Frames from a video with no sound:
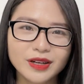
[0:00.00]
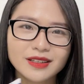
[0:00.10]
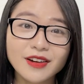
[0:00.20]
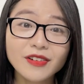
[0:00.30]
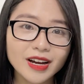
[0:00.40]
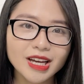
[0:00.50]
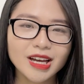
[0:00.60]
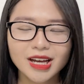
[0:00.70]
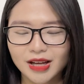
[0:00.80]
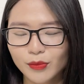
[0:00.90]
mình thấy vậy.
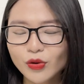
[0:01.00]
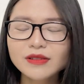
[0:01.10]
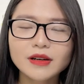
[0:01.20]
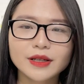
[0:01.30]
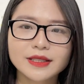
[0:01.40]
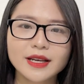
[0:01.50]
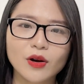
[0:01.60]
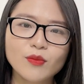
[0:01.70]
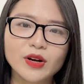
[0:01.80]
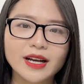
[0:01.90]
Mỗi người sẽ
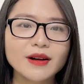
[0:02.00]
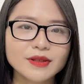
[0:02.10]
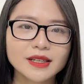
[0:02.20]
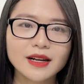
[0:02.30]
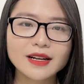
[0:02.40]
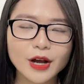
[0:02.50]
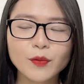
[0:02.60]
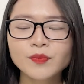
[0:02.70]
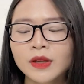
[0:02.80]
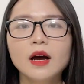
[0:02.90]
có một cái cảm nhận khác nhau.
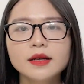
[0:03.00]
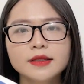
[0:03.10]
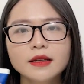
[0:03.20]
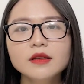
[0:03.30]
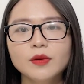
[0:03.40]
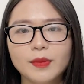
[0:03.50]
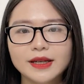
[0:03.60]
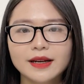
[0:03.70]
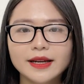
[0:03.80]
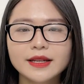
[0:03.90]
Sữa rửa
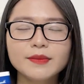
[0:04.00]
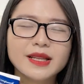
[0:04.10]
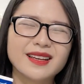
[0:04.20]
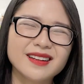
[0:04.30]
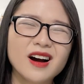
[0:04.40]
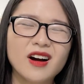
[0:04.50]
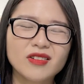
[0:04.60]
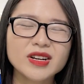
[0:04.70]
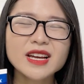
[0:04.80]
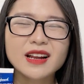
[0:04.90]
mặt này thì mình thấy là họ
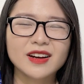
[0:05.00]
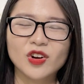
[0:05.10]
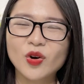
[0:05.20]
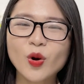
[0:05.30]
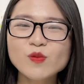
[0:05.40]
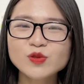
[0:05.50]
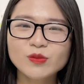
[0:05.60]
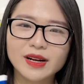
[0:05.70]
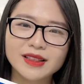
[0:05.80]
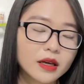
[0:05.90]
ghi là nó có công
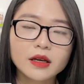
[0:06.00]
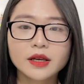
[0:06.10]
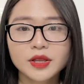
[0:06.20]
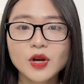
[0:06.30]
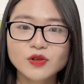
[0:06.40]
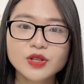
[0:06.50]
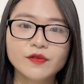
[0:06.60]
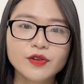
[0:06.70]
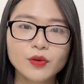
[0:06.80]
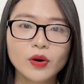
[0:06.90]
dụng là tiêu diệt
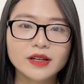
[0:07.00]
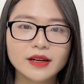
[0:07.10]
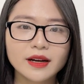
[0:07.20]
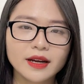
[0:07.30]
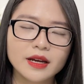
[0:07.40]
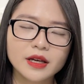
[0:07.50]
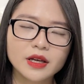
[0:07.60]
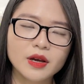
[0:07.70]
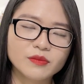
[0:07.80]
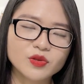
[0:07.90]
vi khuẩn này,
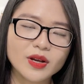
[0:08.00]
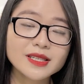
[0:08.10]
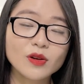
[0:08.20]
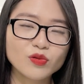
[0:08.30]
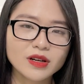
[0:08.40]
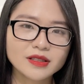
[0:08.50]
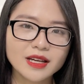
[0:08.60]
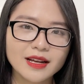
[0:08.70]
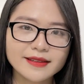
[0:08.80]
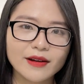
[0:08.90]
kiểm soát dầu nhờn trên
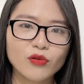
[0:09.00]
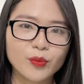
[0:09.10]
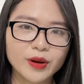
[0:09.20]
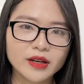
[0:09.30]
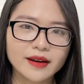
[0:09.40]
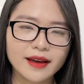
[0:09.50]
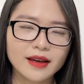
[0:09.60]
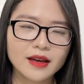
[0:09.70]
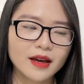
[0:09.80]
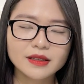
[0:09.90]
làn da của mình này,
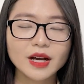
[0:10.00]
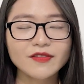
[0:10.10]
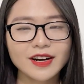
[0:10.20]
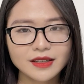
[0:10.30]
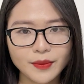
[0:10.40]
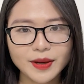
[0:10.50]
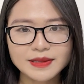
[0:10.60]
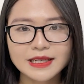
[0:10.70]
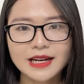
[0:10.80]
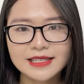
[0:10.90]
cấp ẩm
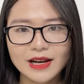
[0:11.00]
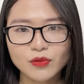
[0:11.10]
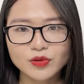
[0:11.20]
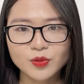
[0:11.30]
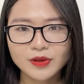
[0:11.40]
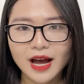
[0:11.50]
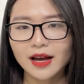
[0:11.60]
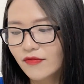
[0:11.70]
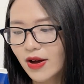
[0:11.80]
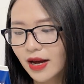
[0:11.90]
trên làn da của chúng ta,
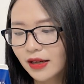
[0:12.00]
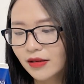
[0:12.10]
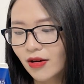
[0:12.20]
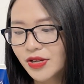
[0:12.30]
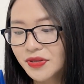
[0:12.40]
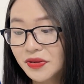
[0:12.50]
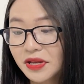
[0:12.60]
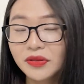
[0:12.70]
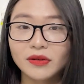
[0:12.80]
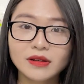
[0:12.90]
và
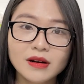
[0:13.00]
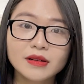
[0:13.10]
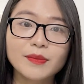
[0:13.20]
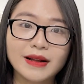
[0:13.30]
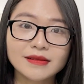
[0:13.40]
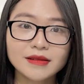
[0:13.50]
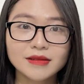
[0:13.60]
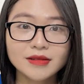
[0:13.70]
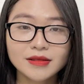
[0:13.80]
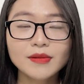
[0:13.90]
glycerin nó đứng ở bảng
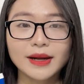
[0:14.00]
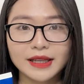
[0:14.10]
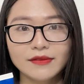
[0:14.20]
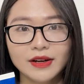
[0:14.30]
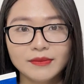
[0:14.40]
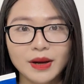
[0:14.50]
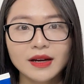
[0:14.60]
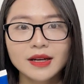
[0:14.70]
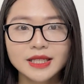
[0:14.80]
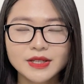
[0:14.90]
thứ tư bảng thành phần mà.
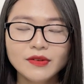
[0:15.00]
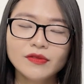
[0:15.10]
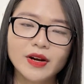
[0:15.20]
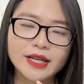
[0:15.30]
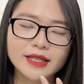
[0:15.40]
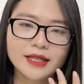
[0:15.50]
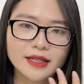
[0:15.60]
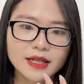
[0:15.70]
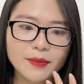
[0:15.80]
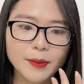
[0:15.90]
Chính vì vậy thì
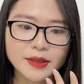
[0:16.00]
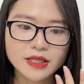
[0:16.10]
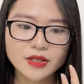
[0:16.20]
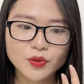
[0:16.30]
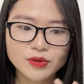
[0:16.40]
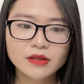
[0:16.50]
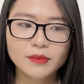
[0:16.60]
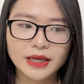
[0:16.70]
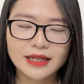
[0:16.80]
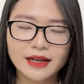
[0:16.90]
khi mà mình sử dụng sữa rửa
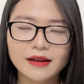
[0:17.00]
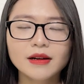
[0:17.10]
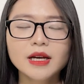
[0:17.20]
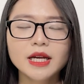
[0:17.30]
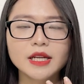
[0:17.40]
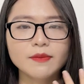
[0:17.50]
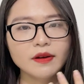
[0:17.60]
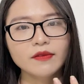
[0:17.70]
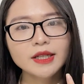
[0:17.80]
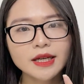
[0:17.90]
mặt này ạ, thì
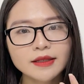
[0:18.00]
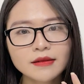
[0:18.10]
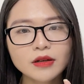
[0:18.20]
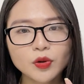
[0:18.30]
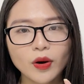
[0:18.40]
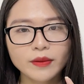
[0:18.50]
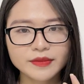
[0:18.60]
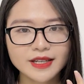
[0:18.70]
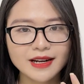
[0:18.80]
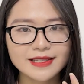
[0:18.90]
mình vẫn để giữ được độ ẩm
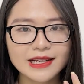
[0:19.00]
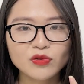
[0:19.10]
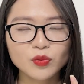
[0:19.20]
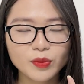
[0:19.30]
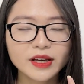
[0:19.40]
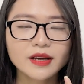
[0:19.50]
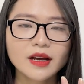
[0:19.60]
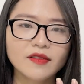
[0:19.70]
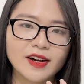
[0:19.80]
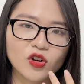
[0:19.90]
trên làn da của mình
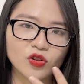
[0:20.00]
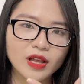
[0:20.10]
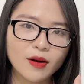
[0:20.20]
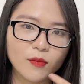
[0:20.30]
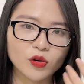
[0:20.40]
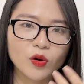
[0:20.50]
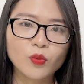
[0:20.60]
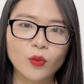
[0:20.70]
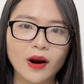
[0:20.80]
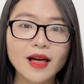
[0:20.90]
và nó tạo bọt không
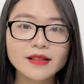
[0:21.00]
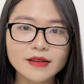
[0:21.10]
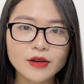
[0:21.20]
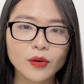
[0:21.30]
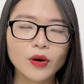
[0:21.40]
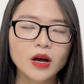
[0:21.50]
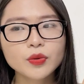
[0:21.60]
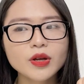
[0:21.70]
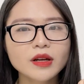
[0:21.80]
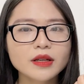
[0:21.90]
quá là nhiều.
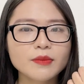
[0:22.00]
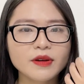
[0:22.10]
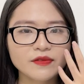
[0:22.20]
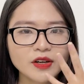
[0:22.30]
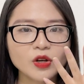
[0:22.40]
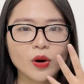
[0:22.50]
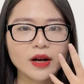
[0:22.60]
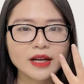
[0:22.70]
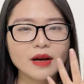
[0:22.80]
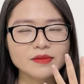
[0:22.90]
Tuy nhiên thì mình vẫn có cái
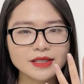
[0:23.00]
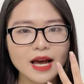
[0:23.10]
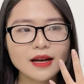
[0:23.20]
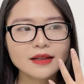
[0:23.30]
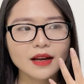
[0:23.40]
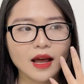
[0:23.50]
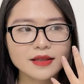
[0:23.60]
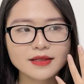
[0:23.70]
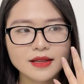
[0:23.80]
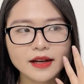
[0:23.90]
cảm giác là
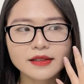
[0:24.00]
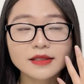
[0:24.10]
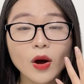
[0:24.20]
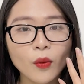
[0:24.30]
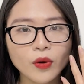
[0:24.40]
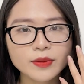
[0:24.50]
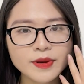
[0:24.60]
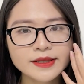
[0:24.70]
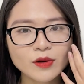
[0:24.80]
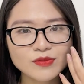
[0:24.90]
sạch sâu ở
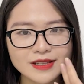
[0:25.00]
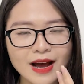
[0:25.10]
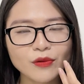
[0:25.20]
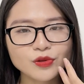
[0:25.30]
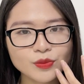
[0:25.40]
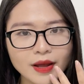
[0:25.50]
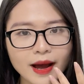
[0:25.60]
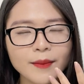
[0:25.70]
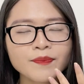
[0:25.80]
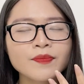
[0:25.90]
bên trong da của chúng
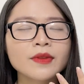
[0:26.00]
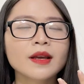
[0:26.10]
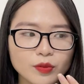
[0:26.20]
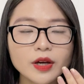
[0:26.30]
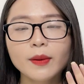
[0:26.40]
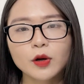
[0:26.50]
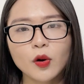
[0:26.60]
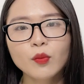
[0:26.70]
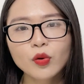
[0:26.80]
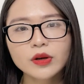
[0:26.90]
ta. Khi mà có
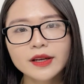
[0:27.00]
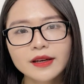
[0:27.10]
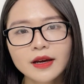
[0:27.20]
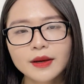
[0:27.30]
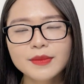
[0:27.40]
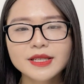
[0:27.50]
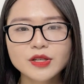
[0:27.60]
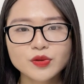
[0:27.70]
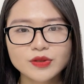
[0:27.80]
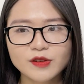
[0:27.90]
mụn ấy, mình
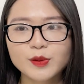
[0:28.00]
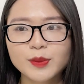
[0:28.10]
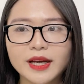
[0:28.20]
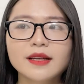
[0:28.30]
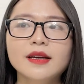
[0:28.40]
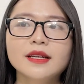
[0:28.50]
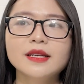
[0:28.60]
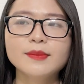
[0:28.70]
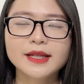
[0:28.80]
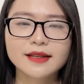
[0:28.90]
sử dụng sản phẩm này
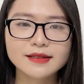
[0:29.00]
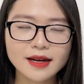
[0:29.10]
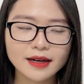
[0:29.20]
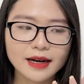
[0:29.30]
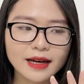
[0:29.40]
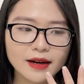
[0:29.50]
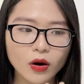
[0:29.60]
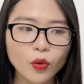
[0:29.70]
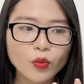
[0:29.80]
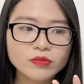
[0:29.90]
thì mình thấy rằng là
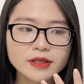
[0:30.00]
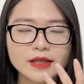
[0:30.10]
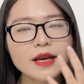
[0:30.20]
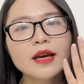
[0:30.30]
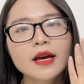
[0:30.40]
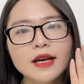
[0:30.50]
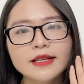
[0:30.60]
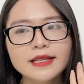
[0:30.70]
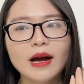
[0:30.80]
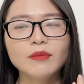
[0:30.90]
nó cũng sẽ
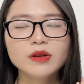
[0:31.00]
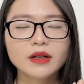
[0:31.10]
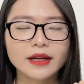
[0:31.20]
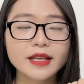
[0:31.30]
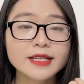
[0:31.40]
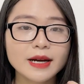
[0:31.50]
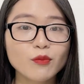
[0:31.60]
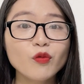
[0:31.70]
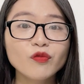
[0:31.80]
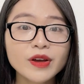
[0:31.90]
giảm được cái tình trạng
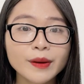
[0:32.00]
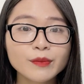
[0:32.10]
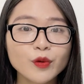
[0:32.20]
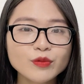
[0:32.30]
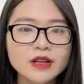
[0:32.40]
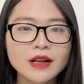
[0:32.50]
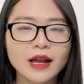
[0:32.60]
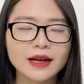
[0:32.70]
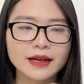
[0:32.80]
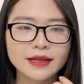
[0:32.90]
mụn viêm cũng như
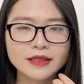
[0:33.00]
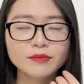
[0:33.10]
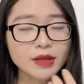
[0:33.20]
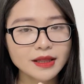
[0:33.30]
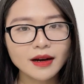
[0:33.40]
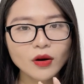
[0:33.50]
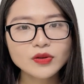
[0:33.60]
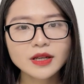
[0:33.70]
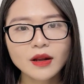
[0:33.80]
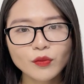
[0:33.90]
là cái sự bít tắc lỗ
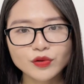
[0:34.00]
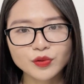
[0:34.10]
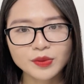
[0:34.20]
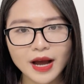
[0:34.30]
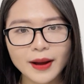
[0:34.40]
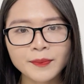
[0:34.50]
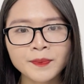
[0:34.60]
chân lông của chúng ta.